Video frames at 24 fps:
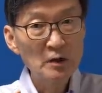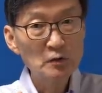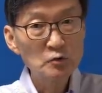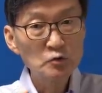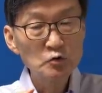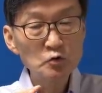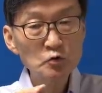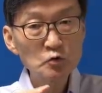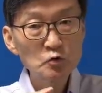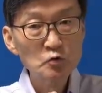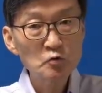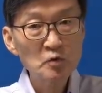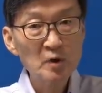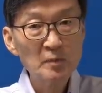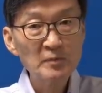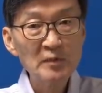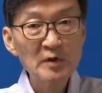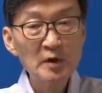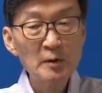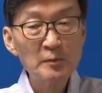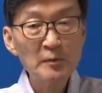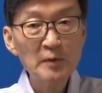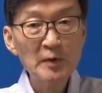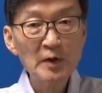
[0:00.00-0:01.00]
중국과
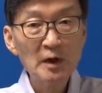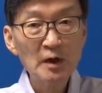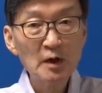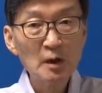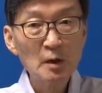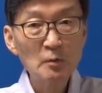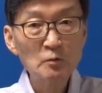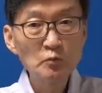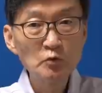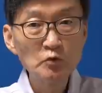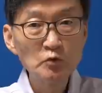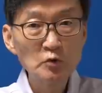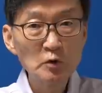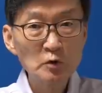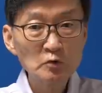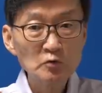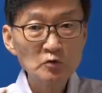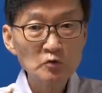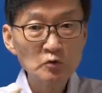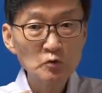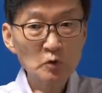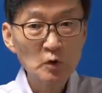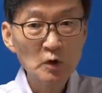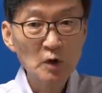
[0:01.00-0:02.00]
필리핀 간의 무력
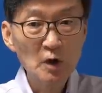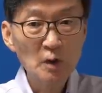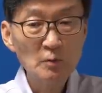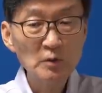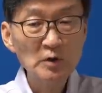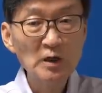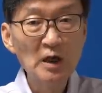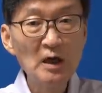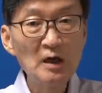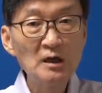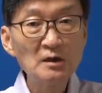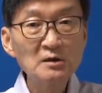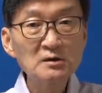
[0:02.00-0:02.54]
충돌이 나면